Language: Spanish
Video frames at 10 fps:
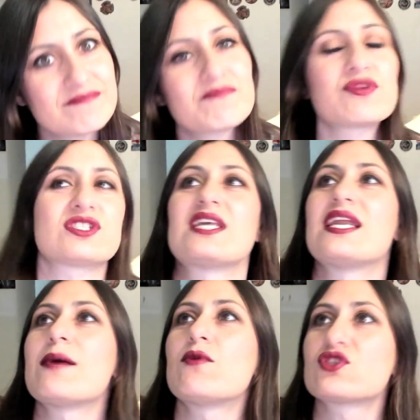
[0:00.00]
pues
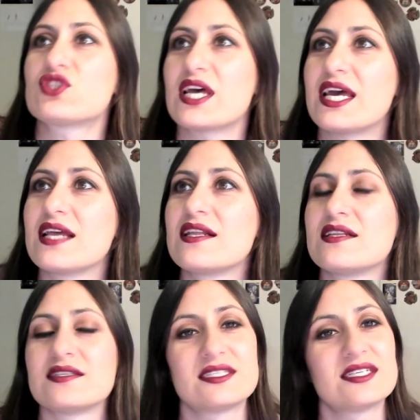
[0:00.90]
tenemos
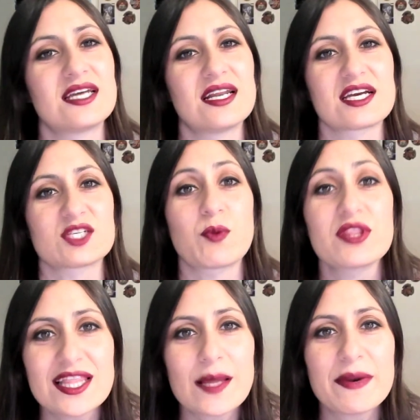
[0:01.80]
el
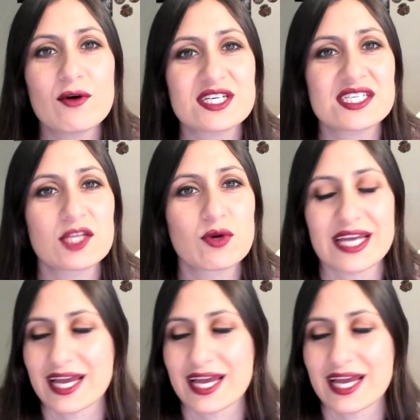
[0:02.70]
respondiendo a preguntas de Twitter.